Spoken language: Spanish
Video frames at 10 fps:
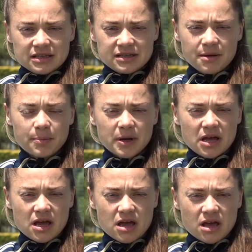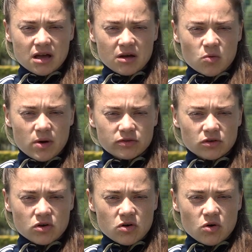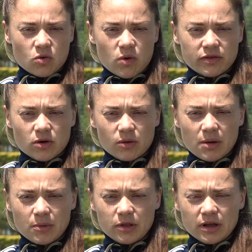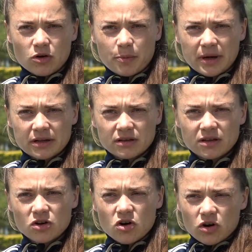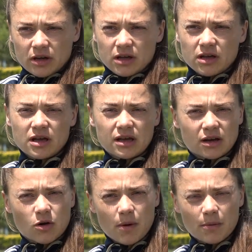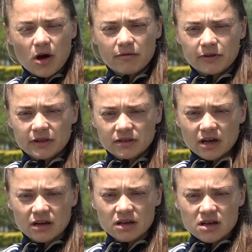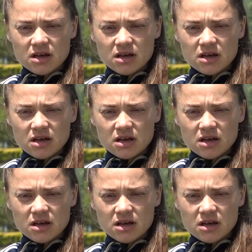Siempre cuando, cuando hablamos de los partidos que, que nos vamos a enfrentar,